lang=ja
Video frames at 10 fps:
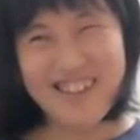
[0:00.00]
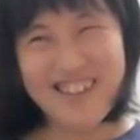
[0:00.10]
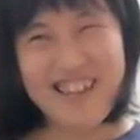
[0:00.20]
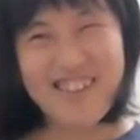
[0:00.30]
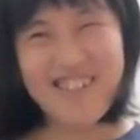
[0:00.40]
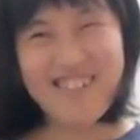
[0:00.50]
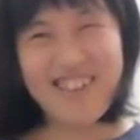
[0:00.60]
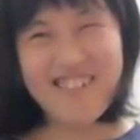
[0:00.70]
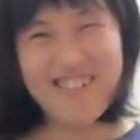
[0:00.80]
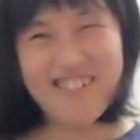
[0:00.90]
演奏で
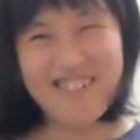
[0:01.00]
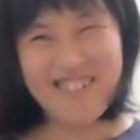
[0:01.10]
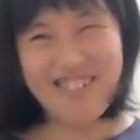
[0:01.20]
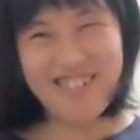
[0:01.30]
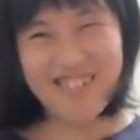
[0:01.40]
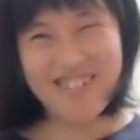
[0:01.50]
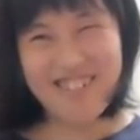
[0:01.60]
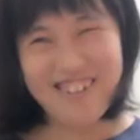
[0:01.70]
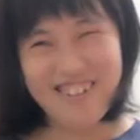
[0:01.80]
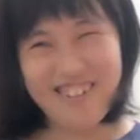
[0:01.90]
いうところの即
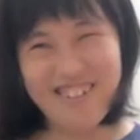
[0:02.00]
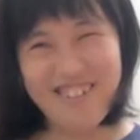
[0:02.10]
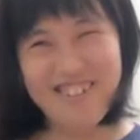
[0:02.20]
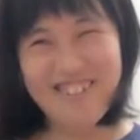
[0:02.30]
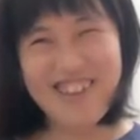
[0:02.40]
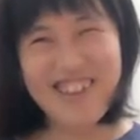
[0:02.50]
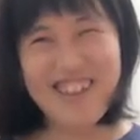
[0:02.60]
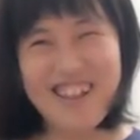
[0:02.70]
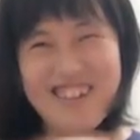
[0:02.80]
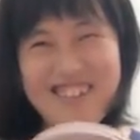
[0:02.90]
興みたい
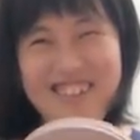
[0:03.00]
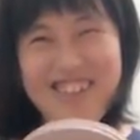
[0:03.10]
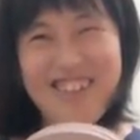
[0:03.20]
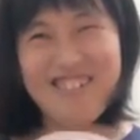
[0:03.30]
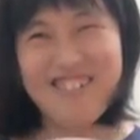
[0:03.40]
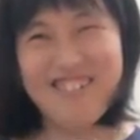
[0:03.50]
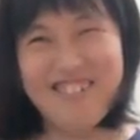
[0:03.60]
になるんですけど